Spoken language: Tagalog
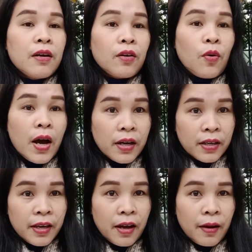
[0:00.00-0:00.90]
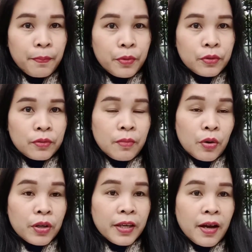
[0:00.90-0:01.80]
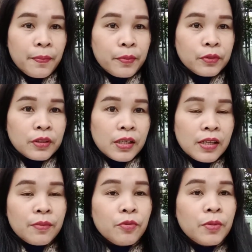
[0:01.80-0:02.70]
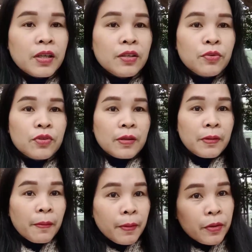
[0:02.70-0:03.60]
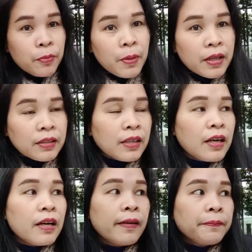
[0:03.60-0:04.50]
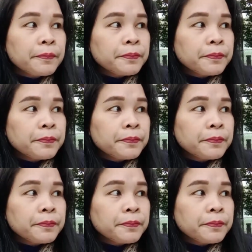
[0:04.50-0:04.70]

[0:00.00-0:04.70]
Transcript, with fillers: kuan ra gihapon, mao ra gihapon ta dili mo maginusab inusab Napay uban nga